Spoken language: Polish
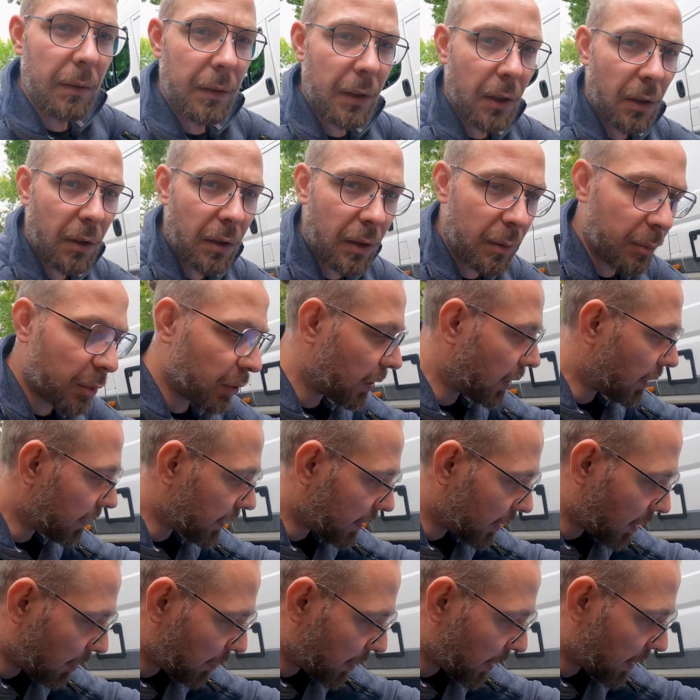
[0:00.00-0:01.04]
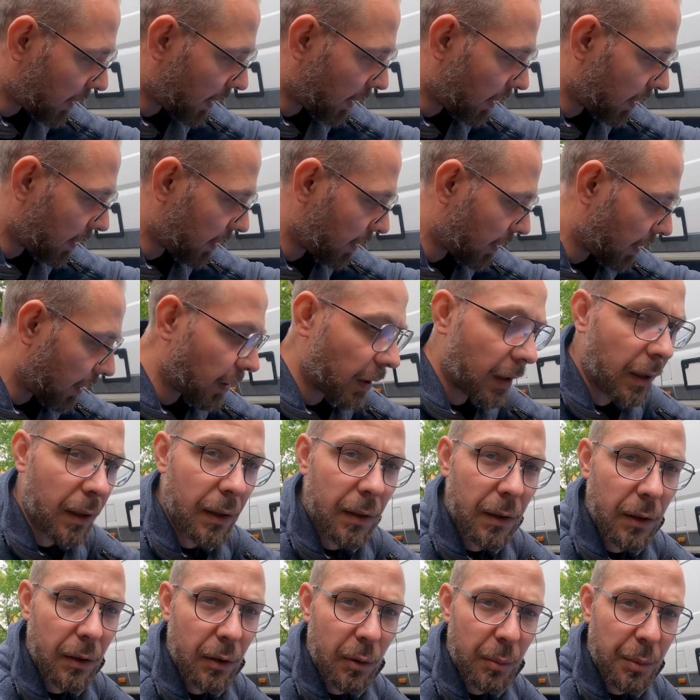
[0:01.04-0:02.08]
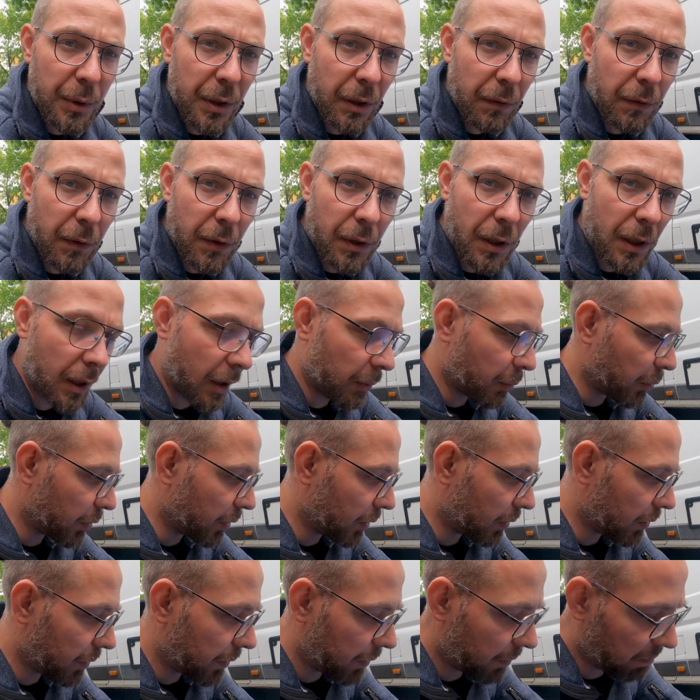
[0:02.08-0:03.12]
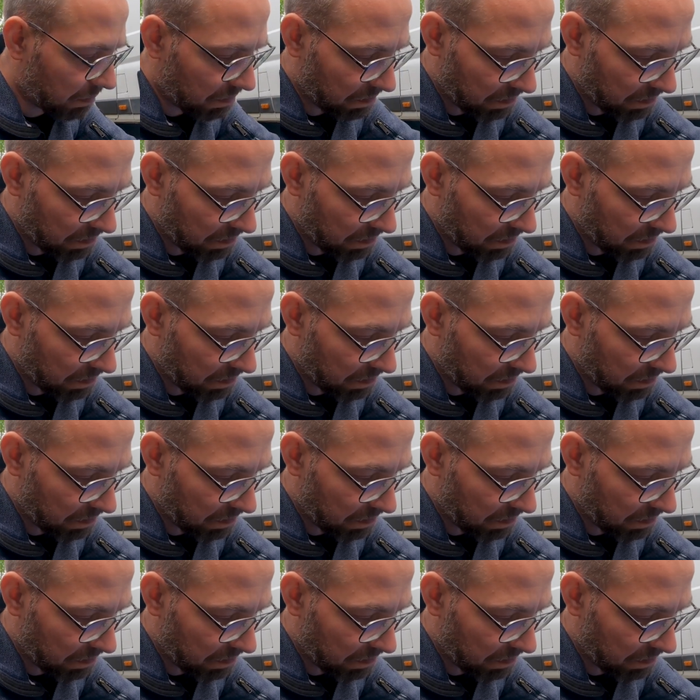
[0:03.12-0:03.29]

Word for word: W teorii było nawet napisane, że nadaje się do przewożenia płynów.